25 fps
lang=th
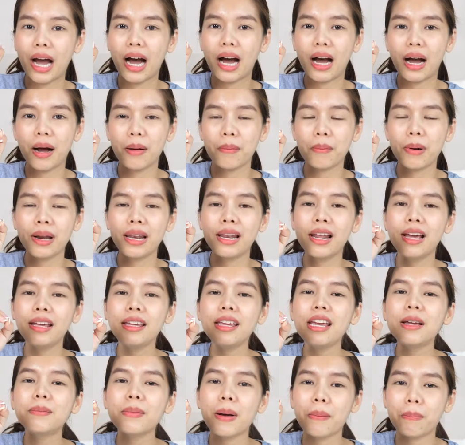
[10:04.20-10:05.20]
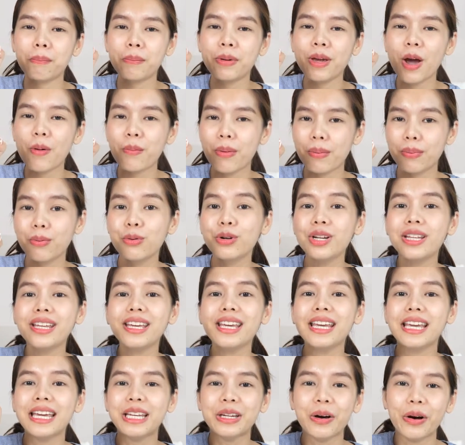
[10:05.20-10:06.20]
อะ่ะมันเลยยิ่งแบบเปรี้ยวแบบผู้ดี
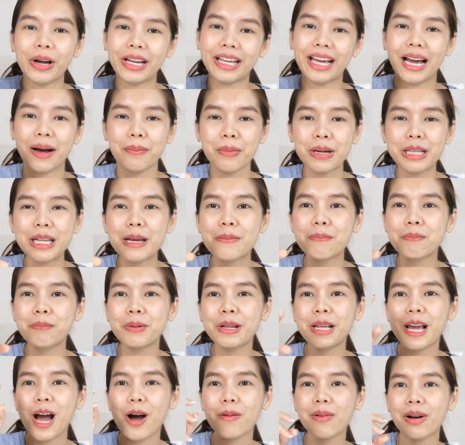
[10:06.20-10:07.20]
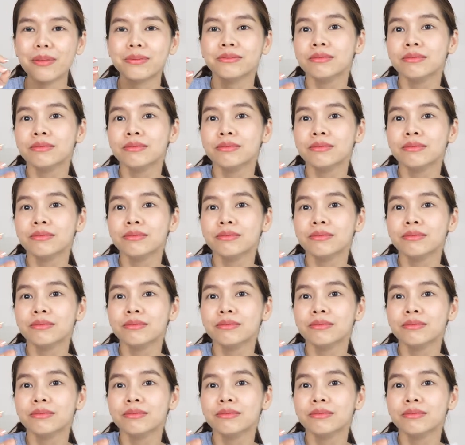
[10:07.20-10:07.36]
หน่อยอะ่ะไม่ได้เปรี้ยวแบบ